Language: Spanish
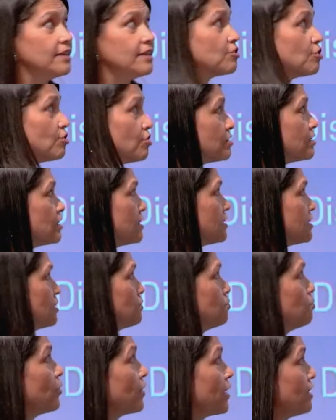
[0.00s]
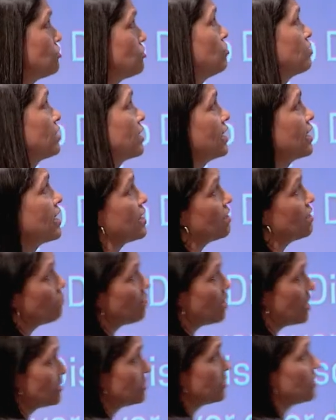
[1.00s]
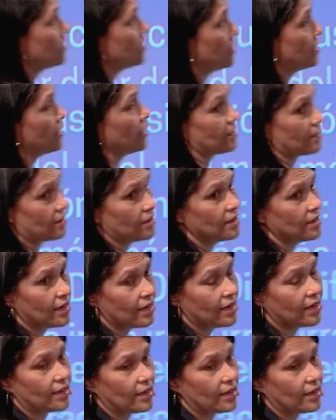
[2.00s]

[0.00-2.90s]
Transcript: Entonces, es por eso que gana más el, er,